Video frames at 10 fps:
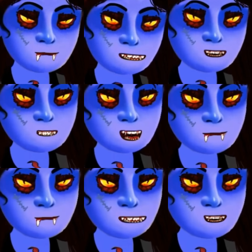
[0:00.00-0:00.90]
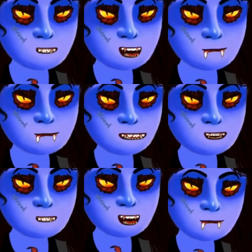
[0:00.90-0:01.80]
और मेरे गले में टॉफी
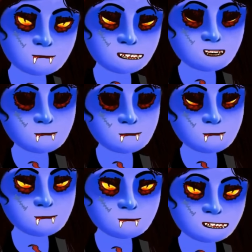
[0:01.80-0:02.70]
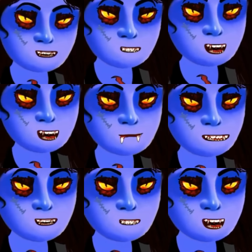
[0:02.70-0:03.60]
अटक भी गई थी जिसकी वजह
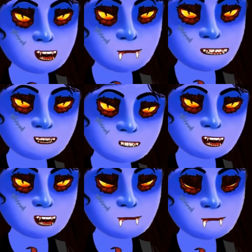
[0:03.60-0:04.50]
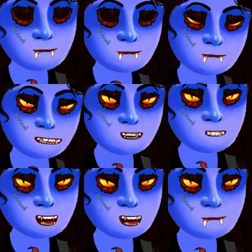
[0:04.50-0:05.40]
से मेरी मौत हो गई
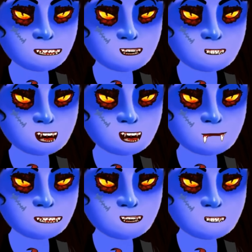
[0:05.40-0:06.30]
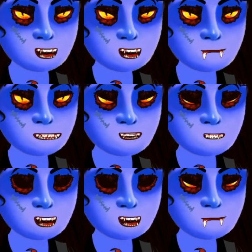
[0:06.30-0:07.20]
इसलिए मैं सभी बच्चों को टॉफी
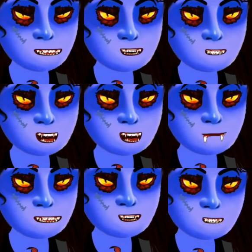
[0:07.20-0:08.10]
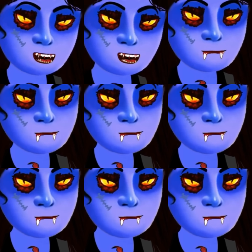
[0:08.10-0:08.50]
खाने के लिए मना करती